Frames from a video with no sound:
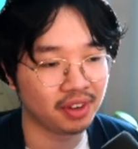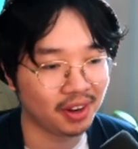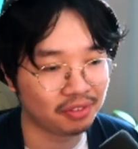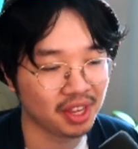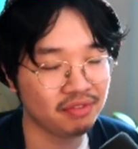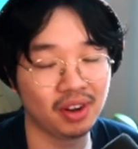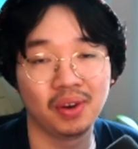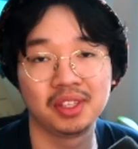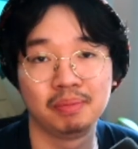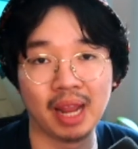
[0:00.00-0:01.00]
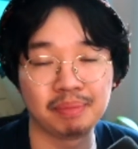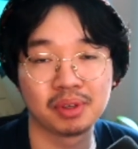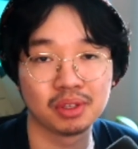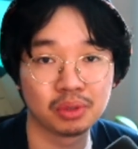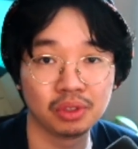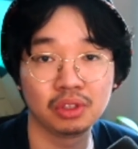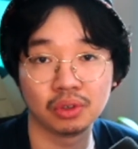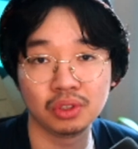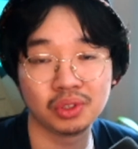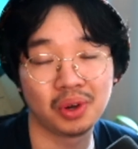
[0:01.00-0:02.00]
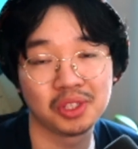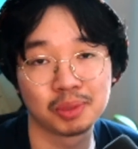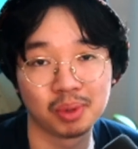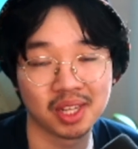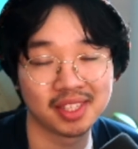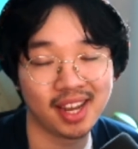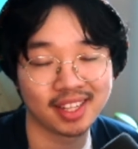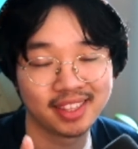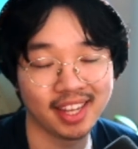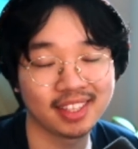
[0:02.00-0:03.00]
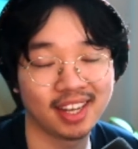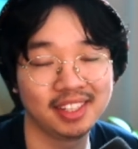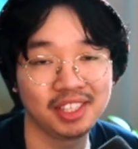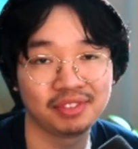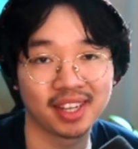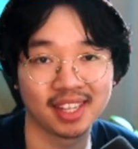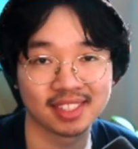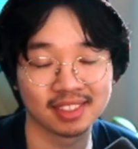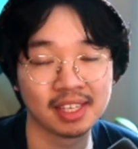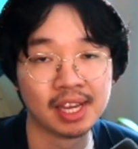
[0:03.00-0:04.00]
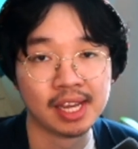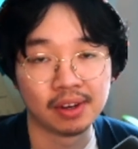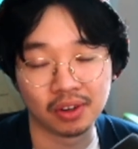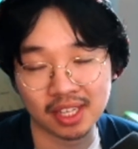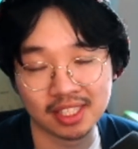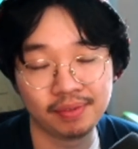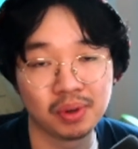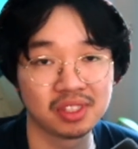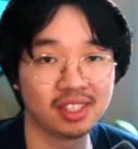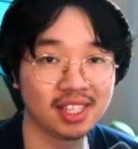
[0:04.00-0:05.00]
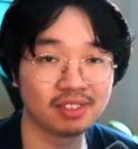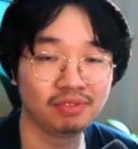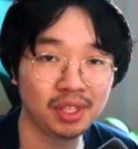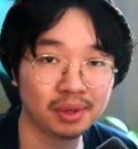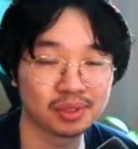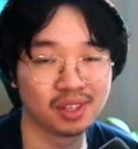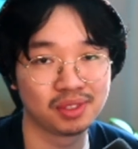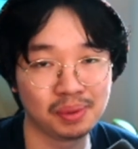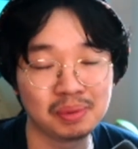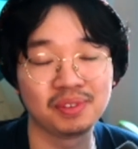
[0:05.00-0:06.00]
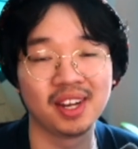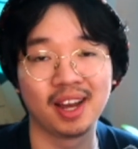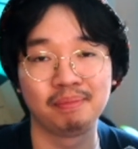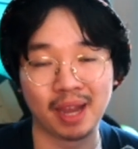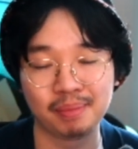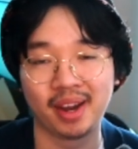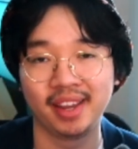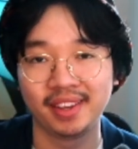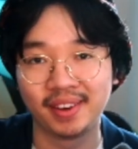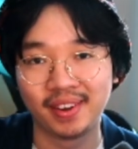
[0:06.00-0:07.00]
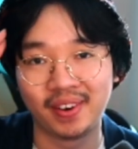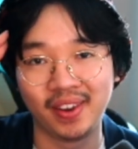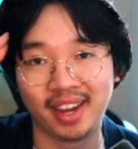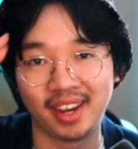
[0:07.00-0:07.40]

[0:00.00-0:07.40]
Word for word: Auf jeden Fall, Leute, bleibt gesund und heute ist Muttertag. Denkt dran, nicht vergessen. Und dann sehen wir uns in den nächsten Videos oder Streams wieder. Bye, bye. Euer